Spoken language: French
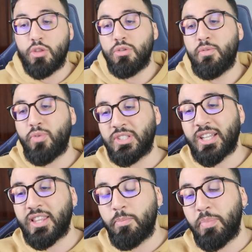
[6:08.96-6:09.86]
Des fois,
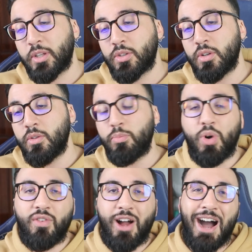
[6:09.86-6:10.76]
certaines personnes,
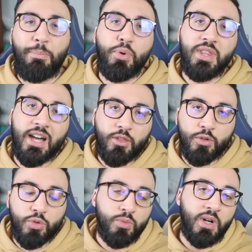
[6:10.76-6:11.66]
pour avoir un peu
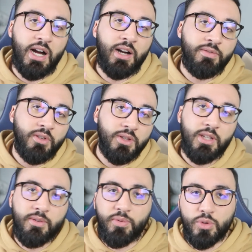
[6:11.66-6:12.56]
d'attention, inventent
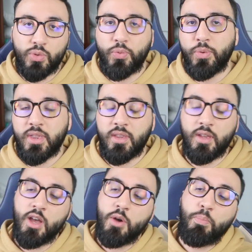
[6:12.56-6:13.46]
des fausses fuites
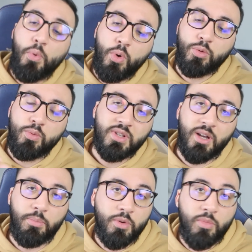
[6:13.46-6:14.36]
pour tout
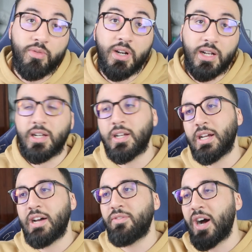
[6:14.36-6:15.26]
simplement voilà
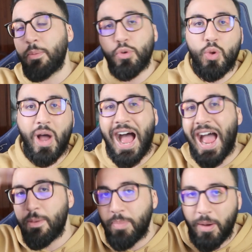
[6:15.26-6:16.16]
avoir un peu de
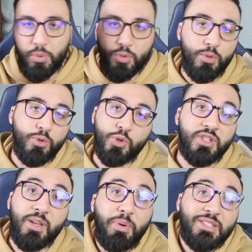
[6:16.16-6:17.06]
hype, un peu de je
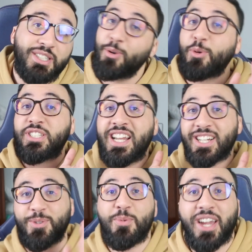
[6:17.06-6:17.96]
ne sais pas ce qu'ils
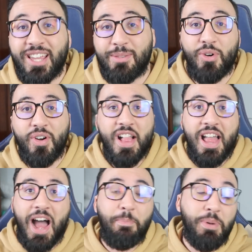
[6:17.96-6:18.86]
recherchent concrètement
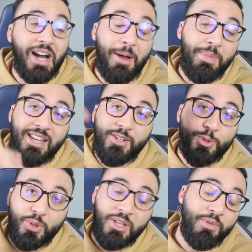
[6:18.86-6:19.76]
à part à mettre les gens
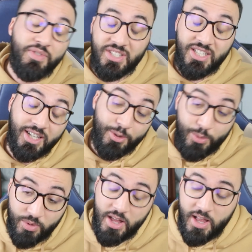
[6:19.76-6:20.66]
sur des mauvaises
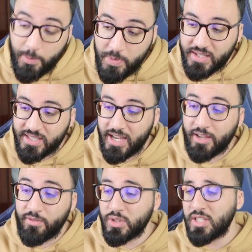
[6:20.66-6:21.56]
directions, mais ça
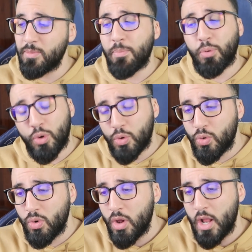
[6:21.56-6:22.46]
arrive aussi. Mais pour le
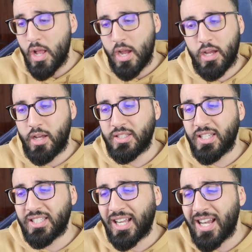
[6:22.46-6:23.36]
coup, euh,
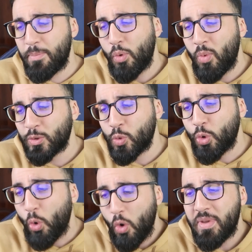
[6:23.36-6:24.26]
ces cartes là pour moi sont
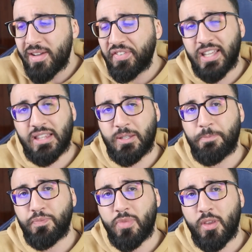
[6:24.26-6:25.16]
trop bien
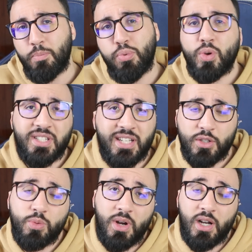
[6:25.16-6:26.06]
faites pour que ça
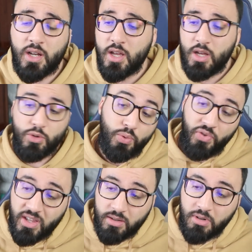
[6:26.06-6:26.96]
soit du
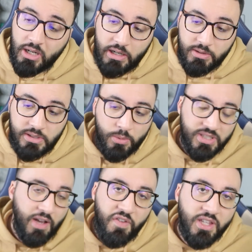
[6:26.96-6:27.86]
fake. Voilà, sinon
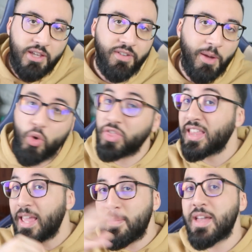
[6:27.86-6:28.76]
c'est un fake qui est vraiment
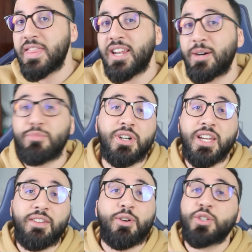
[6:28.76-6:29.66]
très bien
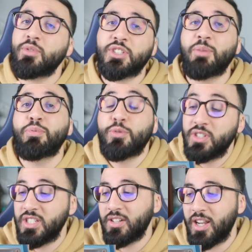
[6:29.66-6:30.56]
élaboré et franchement
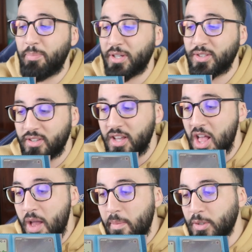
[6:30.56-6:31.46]
j'applaudis euh, la personne
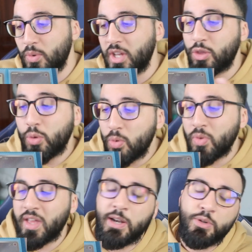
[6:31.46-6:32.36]
parce qu'on a tout,
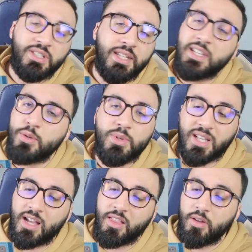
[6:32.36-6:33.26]
on a le style des
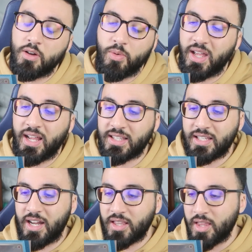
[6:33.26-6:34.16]
illustrateurs, on a la
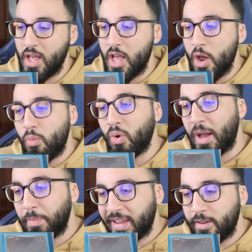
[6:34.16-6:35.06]
carte, bon
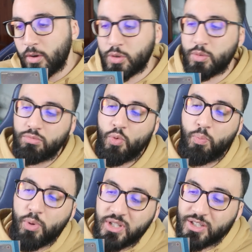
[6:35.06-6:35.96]
la brillance, on
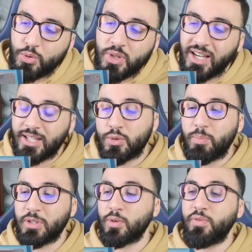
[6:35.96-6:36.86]
peut discuter là-dessus
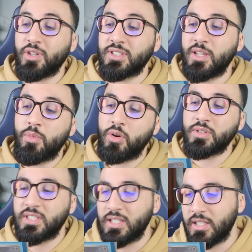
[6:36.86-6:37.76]
parce que
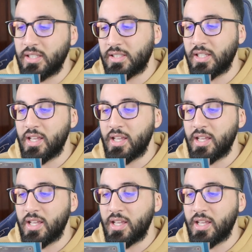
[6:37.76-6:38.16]
forcément c'est